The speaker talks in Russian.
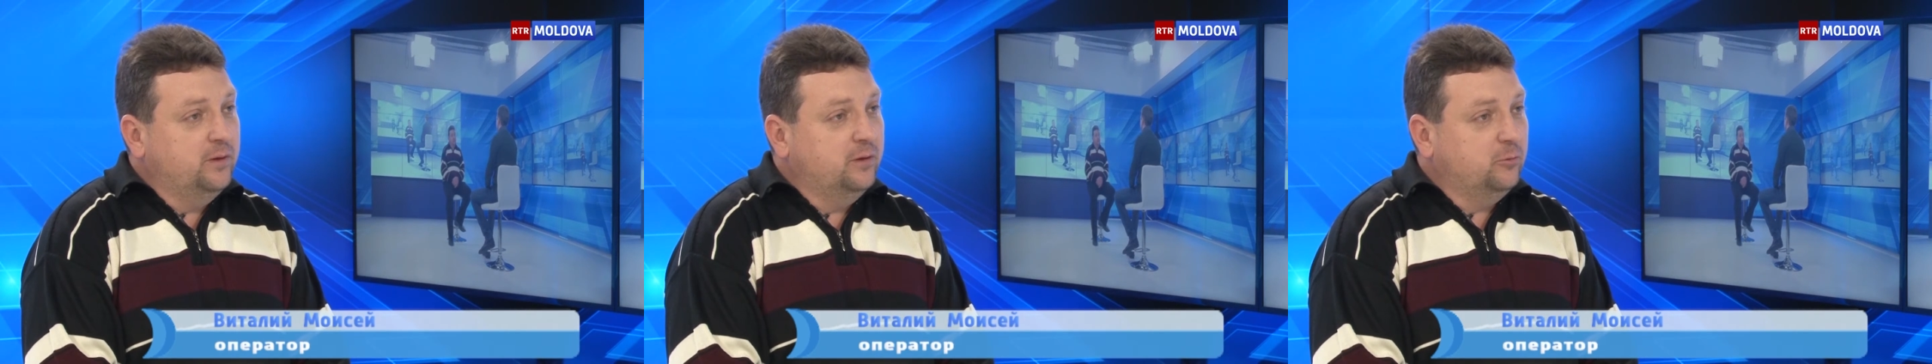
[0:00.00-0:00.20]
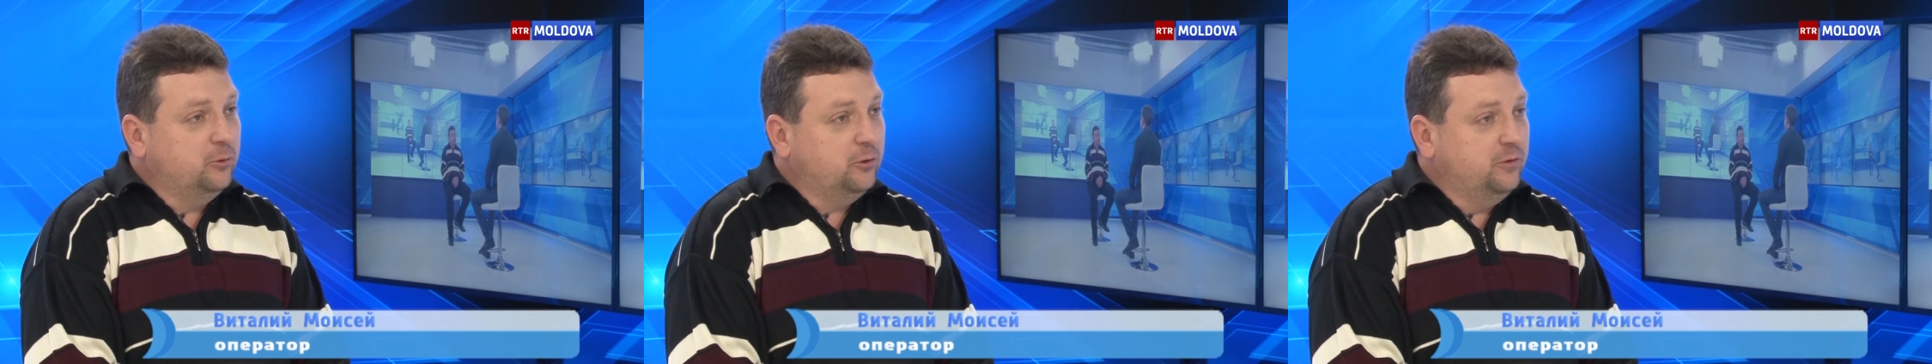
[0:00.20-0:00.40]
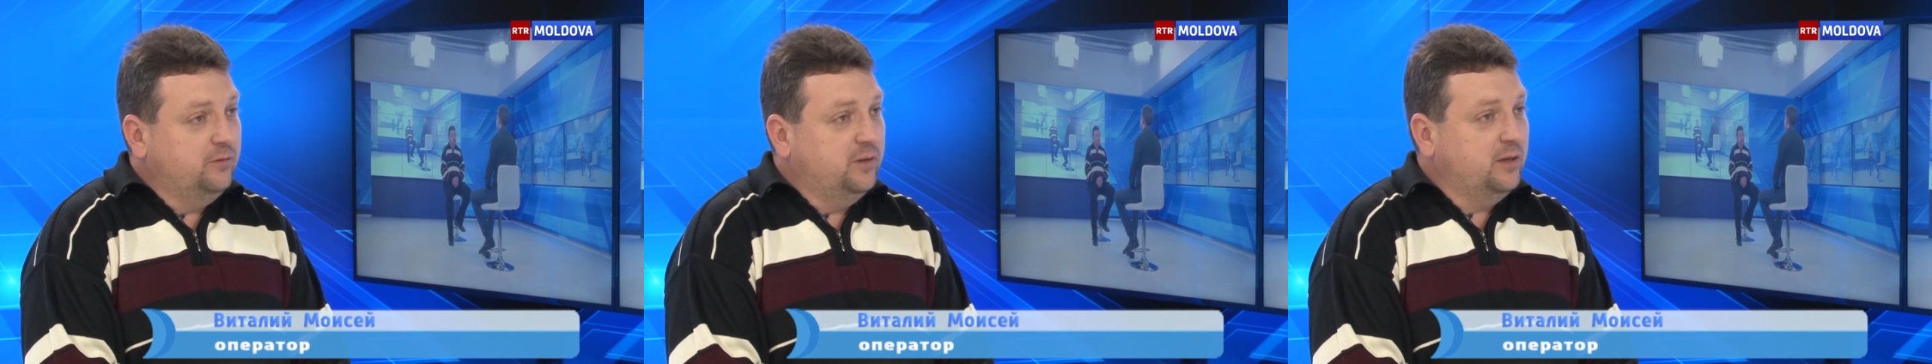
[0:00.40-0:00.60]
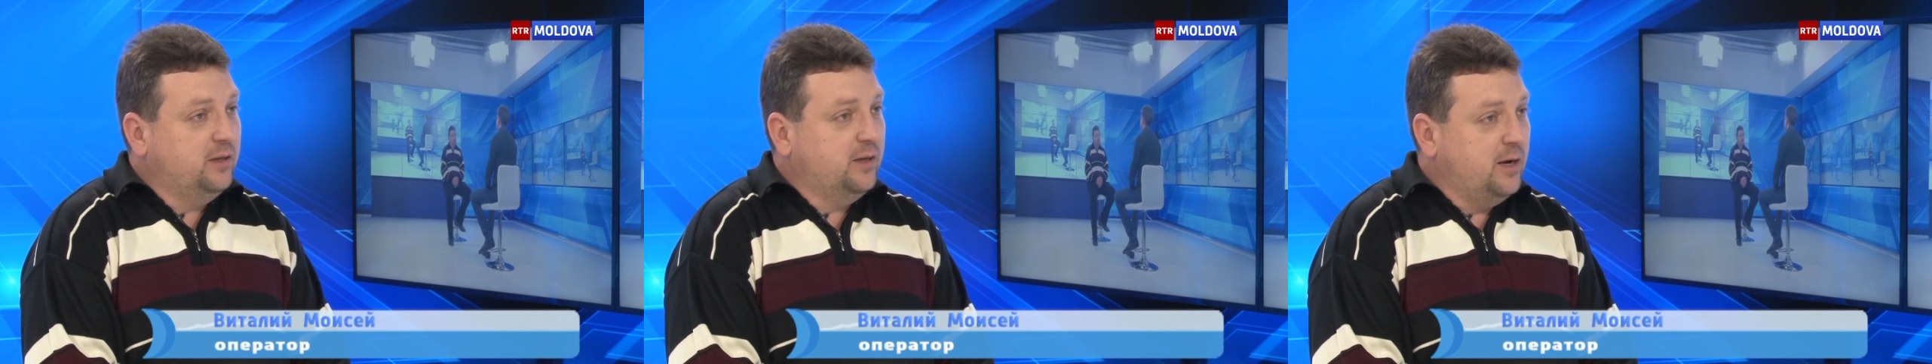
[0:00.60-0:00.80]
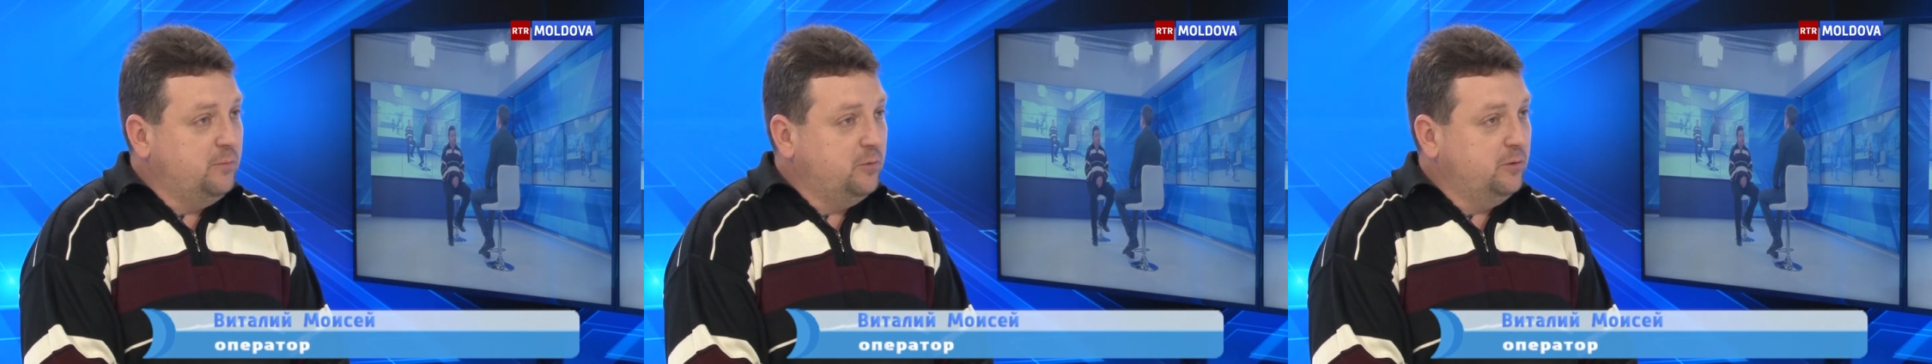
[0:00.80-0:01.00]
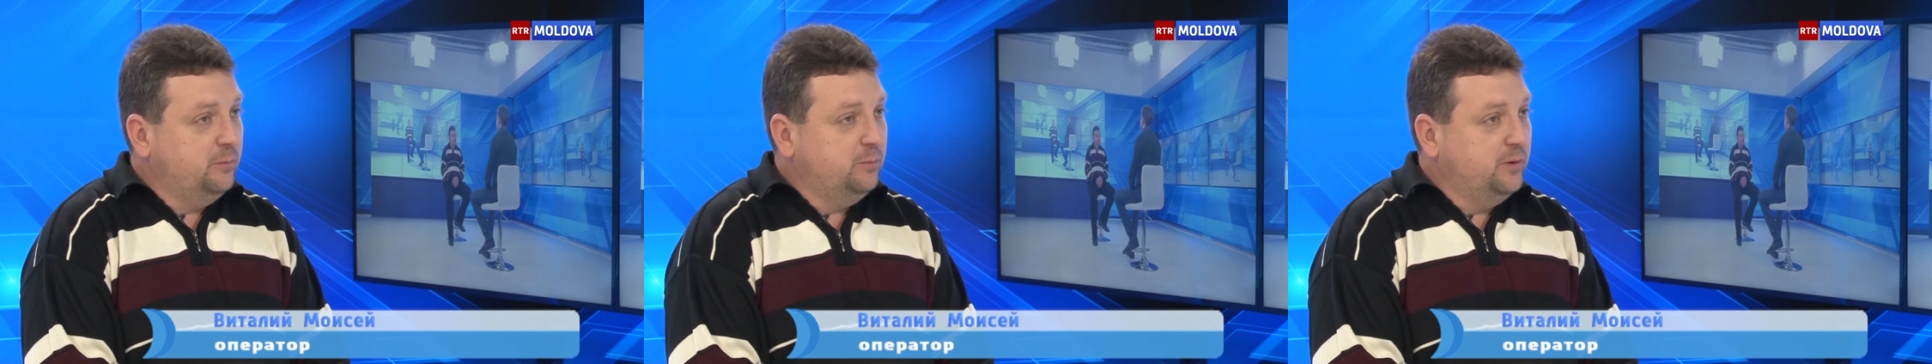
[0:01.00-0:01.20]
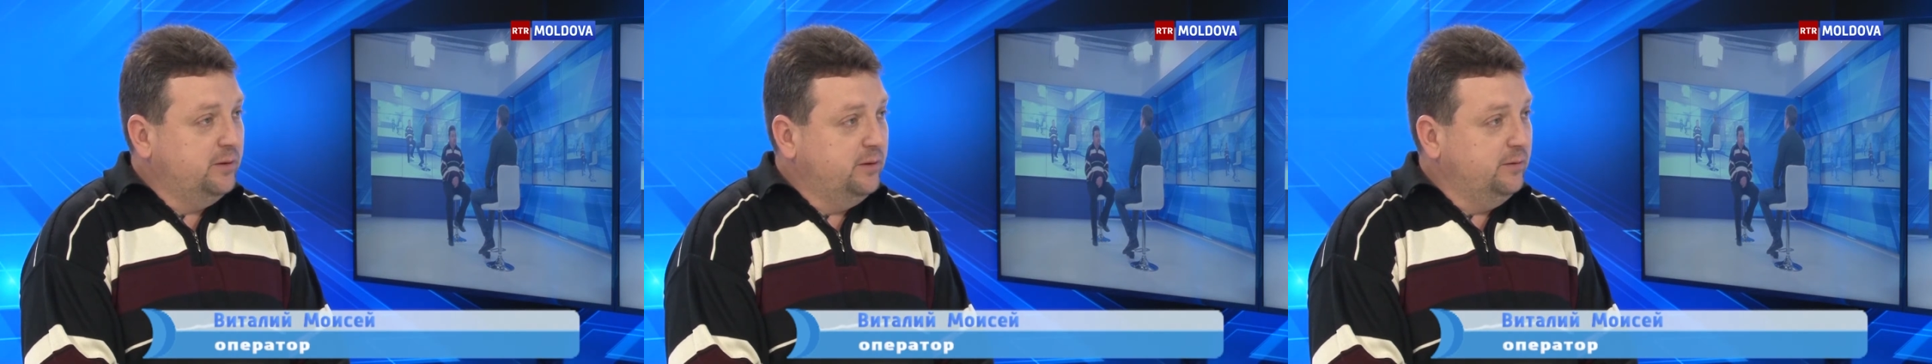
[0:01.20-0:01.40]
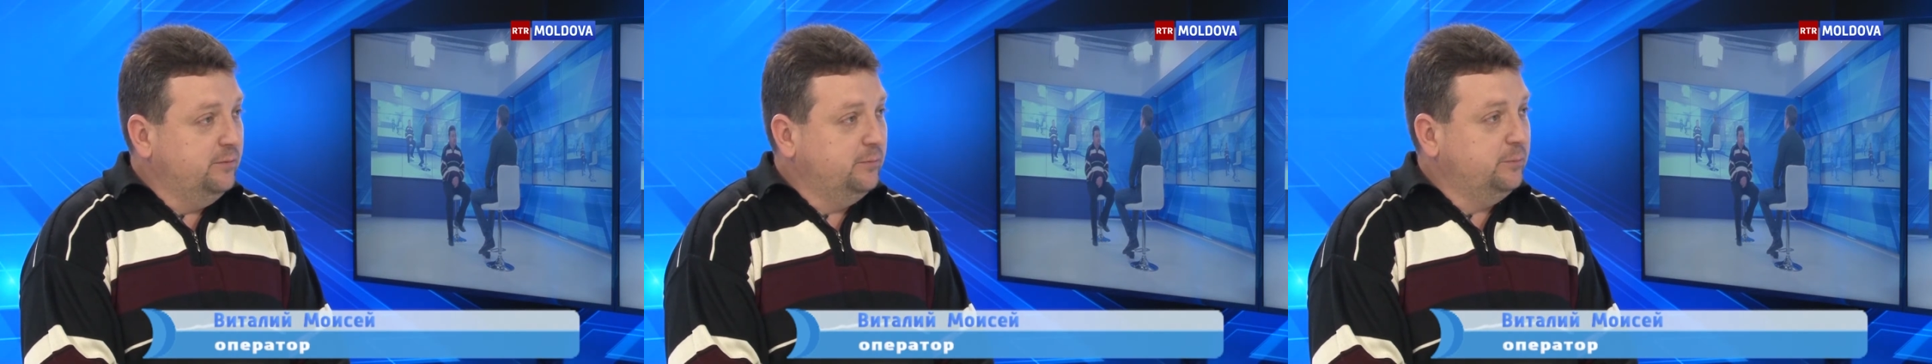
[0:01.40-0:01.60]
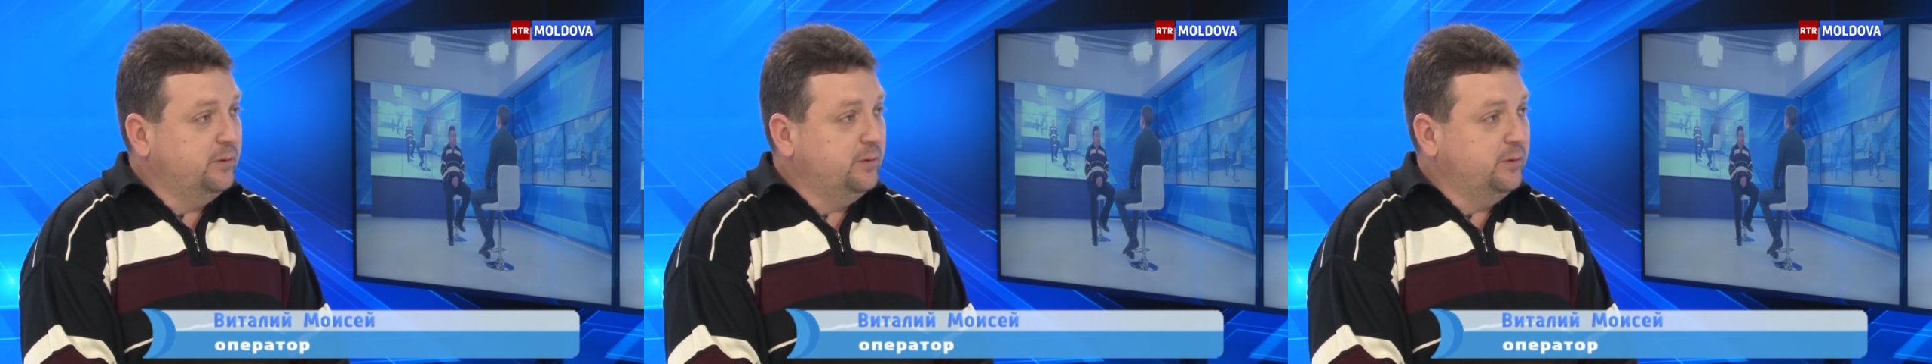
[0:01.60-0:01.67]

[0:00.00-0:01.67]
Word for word: не то что взять камеру и пойти